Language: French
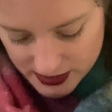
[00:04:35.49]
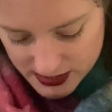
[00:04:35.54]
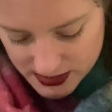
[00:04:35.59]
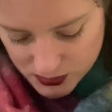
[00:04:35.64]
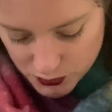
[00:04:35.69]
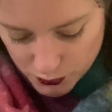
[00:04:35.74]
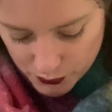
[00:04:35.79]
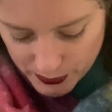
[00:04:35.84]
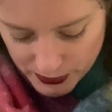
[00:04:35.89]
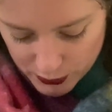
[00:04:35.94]

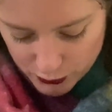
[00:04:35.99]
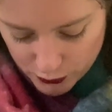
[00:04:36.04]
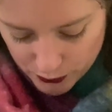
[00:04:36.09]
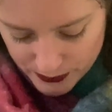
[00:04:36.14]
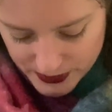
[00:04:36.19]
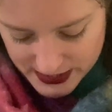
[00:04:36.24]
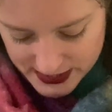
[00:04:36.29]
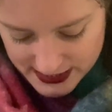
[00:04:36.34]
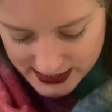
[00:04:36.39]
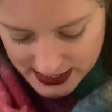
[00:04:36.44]
Ici, on parle de
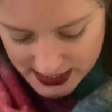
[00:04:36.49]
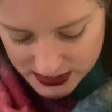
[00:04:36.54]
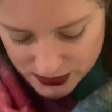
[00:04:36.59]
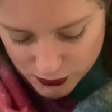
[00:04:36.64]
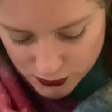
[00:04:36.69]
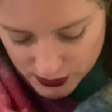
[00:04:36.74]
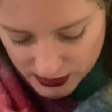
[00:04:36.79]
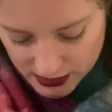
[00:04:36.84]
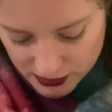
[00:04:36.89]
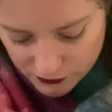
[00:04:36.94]
mystère,
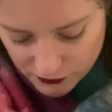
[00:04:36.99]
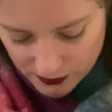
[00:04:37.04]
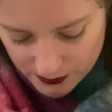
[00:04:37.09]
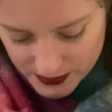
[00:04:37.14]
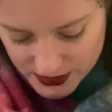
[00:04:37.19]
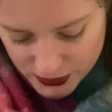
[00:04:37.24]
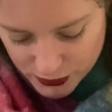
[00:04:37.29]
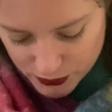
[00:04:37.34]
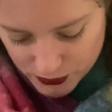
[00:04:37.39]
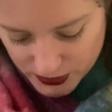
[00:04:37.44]
secret de
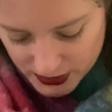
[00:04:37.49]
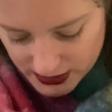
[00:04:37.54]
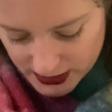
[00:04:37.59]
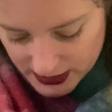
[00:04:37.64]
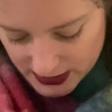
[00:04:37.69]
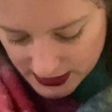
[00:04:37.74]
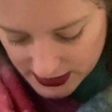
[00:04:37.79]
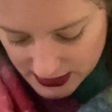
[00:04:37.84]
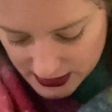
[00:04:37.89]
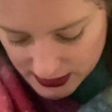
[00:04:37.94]
famille,
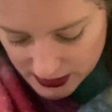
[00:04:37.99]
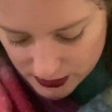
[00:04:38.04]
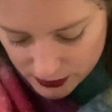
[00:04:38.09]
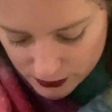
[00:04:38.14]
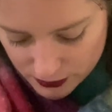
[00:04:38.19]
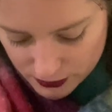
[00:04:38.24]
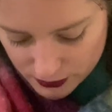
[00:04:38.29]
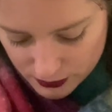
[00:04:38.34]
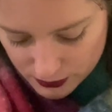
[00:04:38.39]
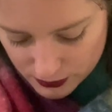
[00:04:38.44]
secret...
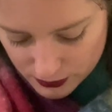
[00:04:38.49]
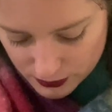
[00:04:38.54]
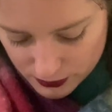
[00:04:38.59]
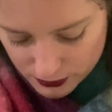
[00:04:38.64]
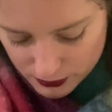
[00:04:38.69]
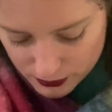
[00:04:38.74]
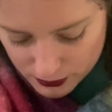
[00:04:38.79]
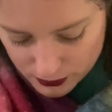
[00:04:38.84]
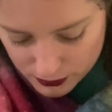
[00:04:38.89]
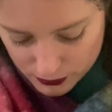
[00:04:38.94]

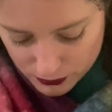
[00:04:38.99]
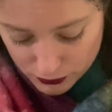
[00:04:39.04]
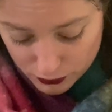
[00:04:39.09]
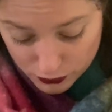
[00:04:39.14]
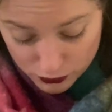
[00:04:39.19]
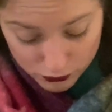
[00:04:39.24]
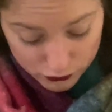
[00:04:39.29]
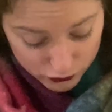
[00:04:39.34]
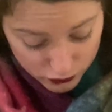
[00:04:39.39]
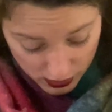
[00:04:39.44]

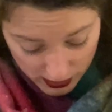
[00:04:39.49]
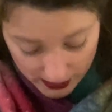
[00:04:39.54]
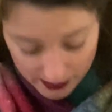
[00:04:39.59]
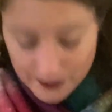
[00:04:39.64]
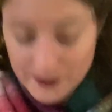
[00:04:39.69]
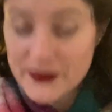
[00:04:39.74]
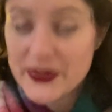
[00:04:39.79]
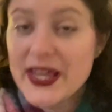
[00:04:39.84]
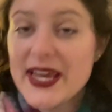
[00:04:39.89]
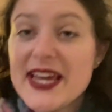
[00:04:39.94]
Euh,
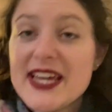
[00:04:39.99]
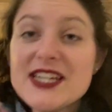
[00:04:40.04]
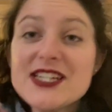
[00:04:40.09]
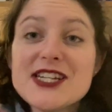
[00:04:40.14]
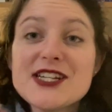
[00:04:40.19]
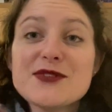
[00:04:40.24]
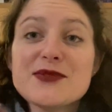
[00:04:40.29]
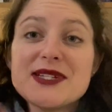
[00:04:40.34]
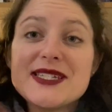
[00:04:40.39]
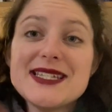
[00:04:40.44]
voilà. Et
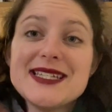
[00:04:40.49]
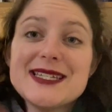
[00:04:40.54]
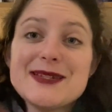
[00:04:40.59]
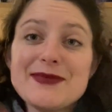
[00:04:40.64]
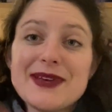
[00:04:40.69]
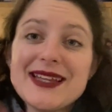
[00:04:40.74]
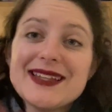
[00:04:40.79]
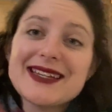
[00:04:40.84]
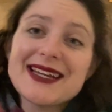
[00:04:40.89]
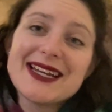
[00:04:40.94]
j'ai choisi d'y
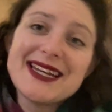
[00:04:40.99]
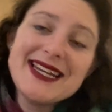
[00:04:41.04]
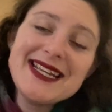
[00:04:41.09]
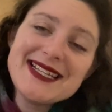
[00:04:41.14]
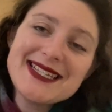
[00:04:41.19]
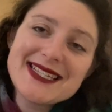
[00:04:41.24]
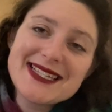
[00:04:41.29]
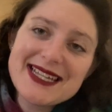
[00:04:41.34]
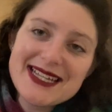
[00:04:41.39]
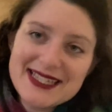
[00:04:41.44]
mettre
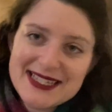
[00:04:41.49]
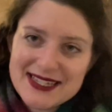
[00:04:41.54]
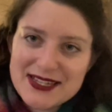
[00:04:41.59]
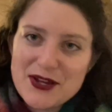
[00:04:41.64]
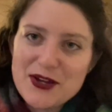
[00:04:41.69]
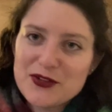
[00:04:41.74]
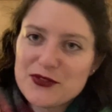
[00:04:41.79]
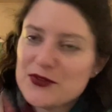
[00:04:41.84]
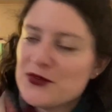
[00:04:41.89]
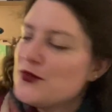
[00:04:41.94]
Les Sept
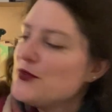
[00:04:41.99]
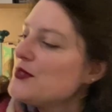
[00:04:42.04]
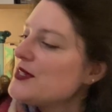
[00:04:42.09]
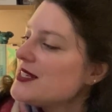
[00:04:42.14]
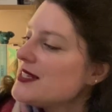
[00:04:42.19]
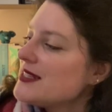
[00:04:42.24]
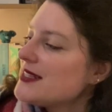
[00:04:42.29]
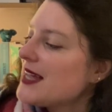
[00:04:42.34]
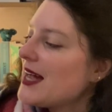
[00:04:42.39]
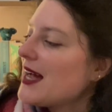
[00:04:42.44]
Sœurs de
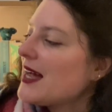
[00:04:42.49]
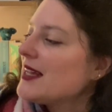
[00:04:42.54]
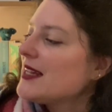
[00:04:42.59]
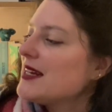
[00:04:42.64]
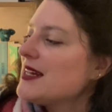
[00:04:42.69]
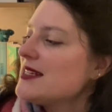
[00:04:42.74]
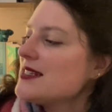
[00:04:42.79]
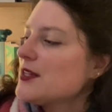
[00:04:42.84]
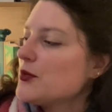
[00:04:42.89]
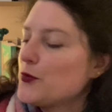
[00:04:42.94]
Lucinda
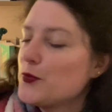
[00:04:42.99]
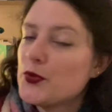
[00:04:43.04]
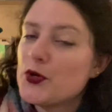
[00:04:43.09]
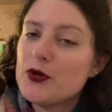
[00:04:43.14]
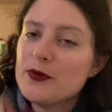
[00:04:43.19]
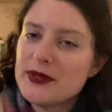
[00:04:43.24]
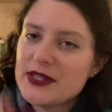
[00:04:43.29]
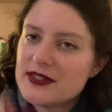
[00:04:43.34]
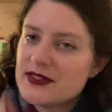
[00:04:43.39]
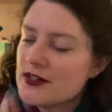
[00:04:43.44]
Riley. C'est le
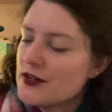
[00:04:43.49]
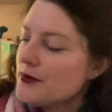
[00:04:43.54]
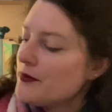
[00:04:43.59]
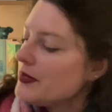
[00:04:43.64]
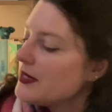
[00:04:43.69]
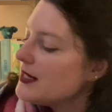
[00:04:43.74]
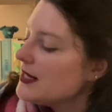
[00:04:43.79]
premier tome.